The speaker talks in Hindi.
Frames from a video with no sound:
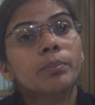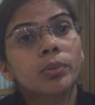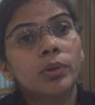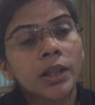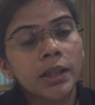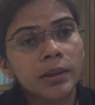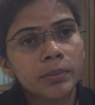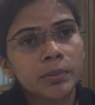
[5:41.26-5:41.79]
की
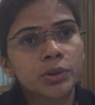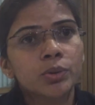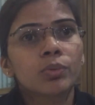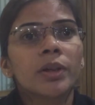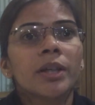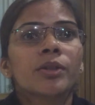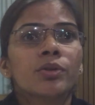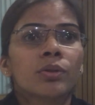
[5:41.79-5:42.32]
पूरा
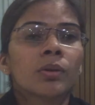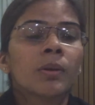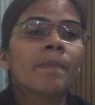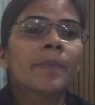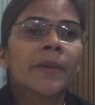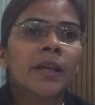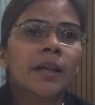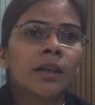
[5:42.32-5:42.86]
स्टूडेंट
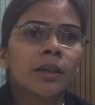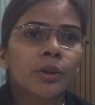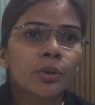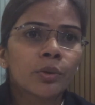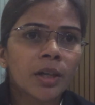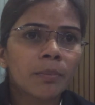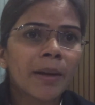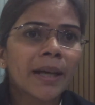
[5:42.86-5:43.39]
जो
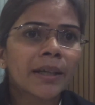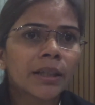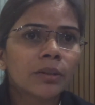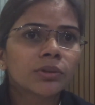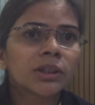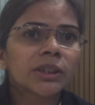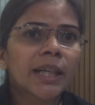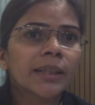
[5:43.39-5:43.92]
रूरल
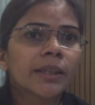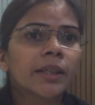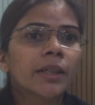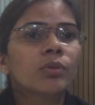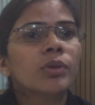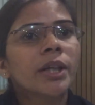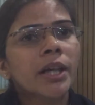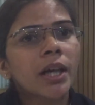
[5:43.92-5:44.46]
बैकग्राउंड से
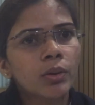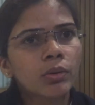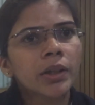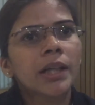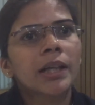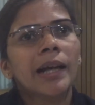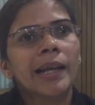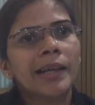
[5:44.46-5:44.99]
आते हैं उनके
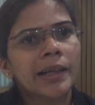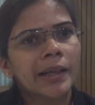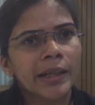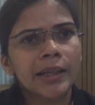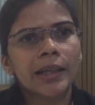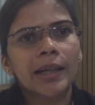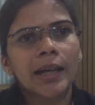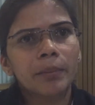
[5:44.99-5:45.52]
हकों की लड़ाई
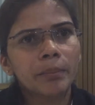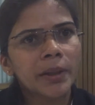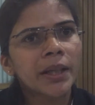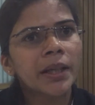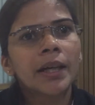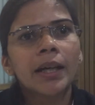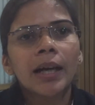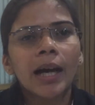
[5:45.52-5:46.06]
लड़ने का
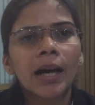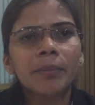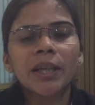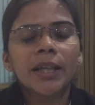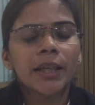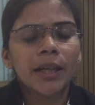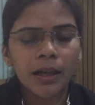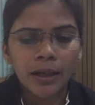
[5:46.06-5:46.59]
काम भी
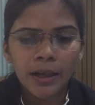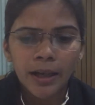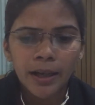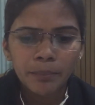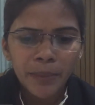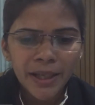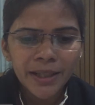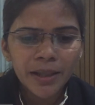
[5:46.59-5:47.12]
हमने किया
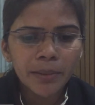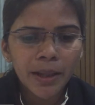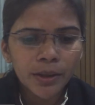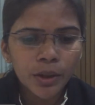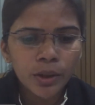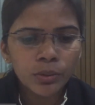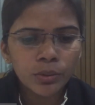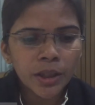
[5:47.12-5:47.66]
मैं ये
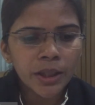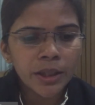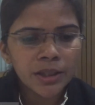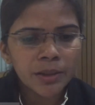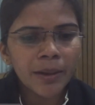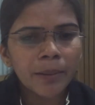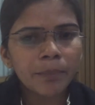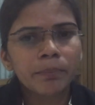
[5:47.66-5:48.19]
मानती हूँ
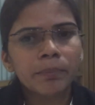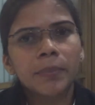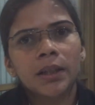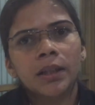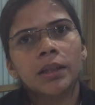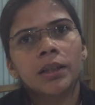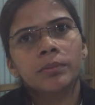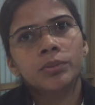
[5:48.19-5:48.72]
कि जब आप
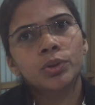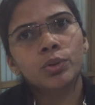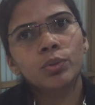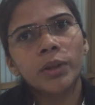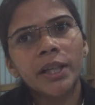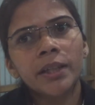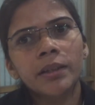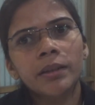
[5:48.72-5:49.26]

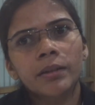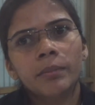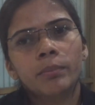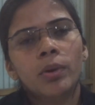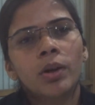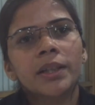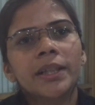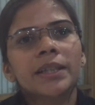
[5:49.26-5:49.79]
स्टूडेंट
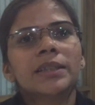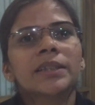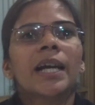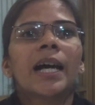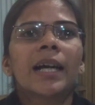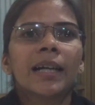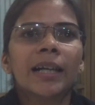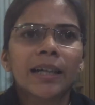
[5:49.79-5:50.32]

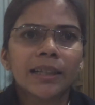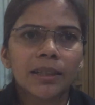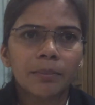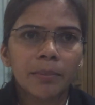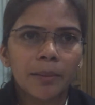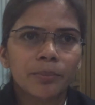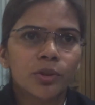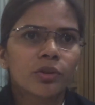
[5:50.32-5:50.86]
पॉलिटिक्स से अगला
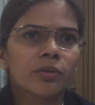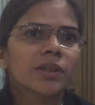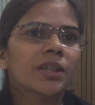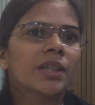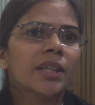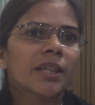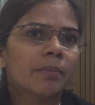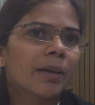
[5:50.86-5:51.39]
कदम आप
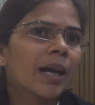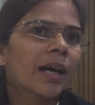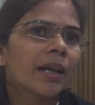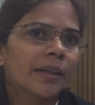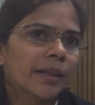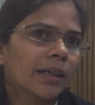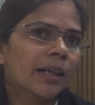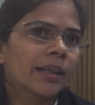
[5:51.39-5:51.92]
यूनिवर्सिटी के
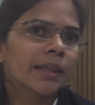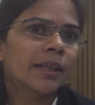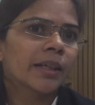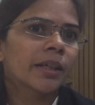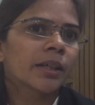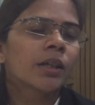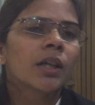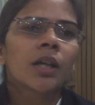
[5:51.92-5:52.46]
बाहर
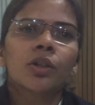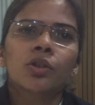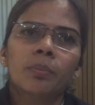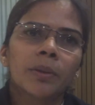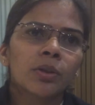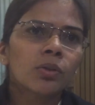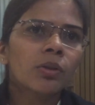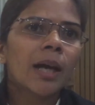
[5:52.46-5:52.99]
निकालते हैं
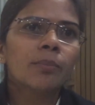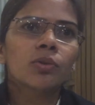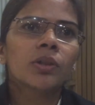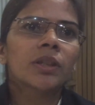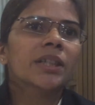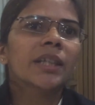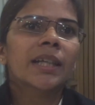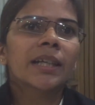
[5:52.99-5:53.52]
तो बिल्कुल
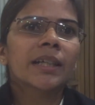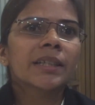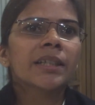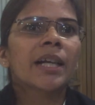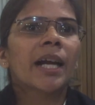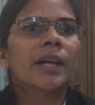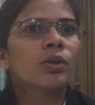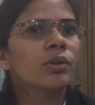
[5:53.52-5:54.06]
आपको किसी ना
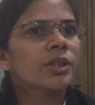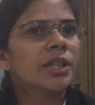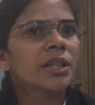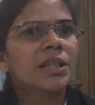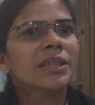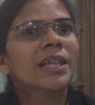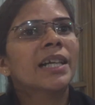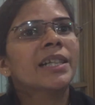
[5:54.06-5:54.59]
किसी
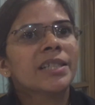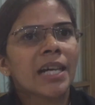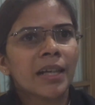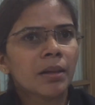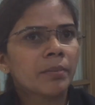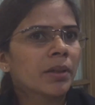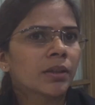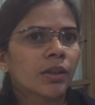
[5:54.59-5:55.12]
आइडियोलॉजी के साथ
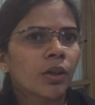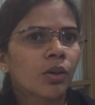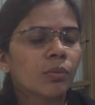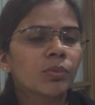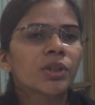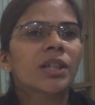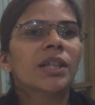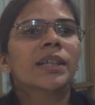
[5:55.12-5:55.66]
जाना पड़ता
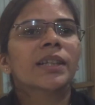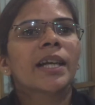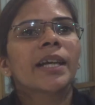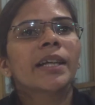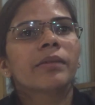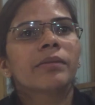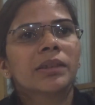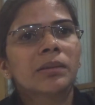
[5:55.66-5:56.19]
है और मुझे
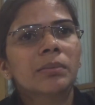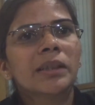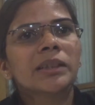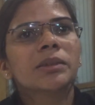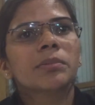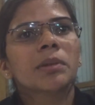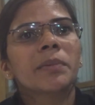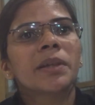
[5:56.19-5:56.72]
लगता है कि
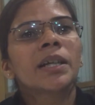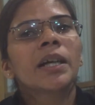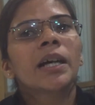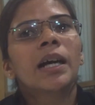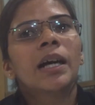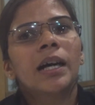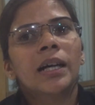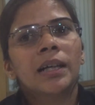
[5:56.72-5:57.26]
वर्तमान समय में
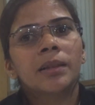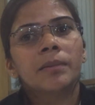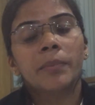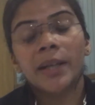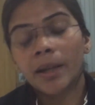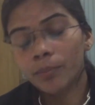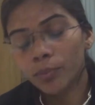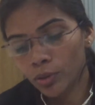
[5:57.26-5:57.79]

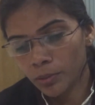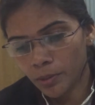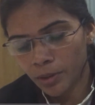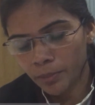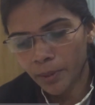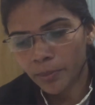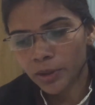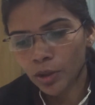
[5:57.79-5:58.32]
आ, मैंने
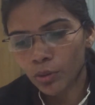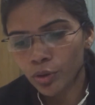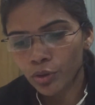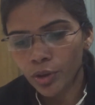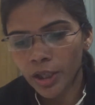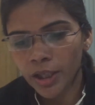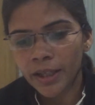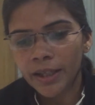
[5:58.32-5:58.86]
आपको मैं
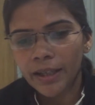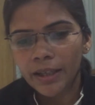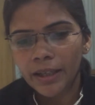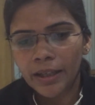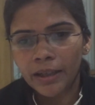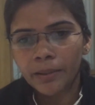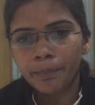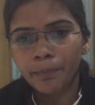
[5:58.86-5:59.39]
बताऊँ क्योंकि
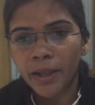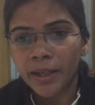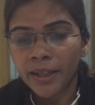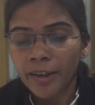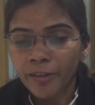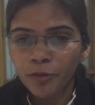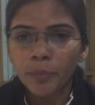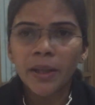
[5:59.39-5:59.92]

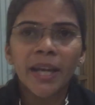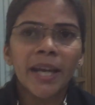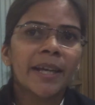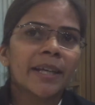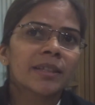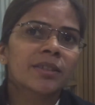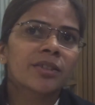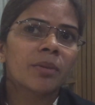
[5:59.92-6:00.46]
लेफ़्ट भी
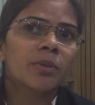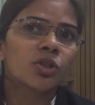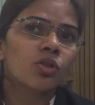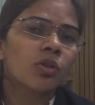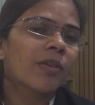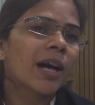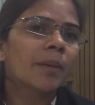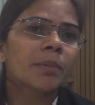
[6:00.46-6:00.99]
एक
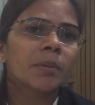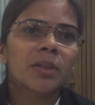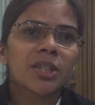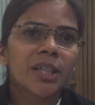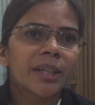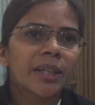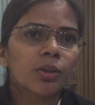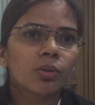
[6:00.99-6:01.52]
एक्सट्रीमिस्ट और वहाँ
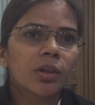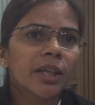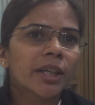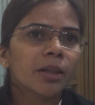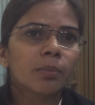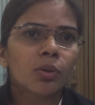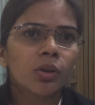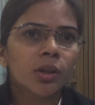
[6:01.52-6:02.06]
पर भी जेंडर
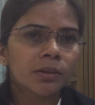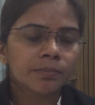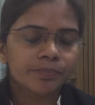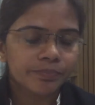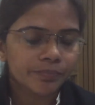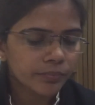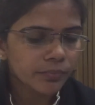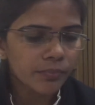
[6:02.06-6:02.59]
को लेकर बहुत